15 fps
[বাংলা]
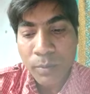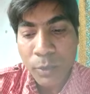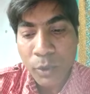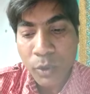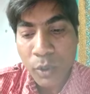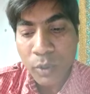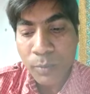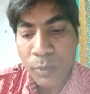
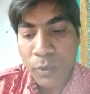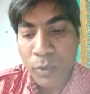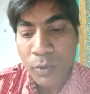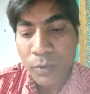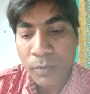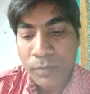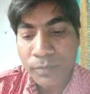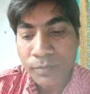প্রকল্প
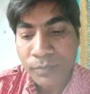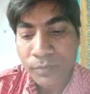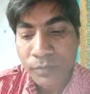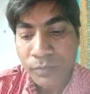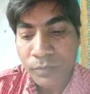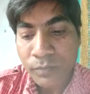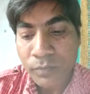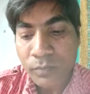
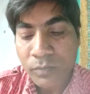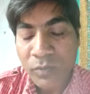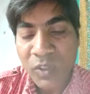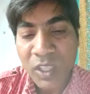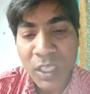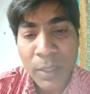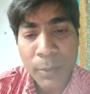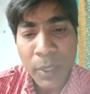
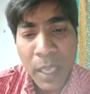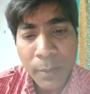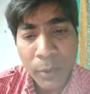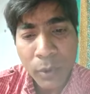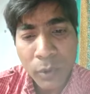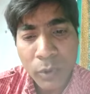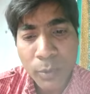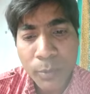এবং
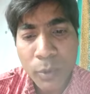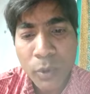অ্যাভোগড্র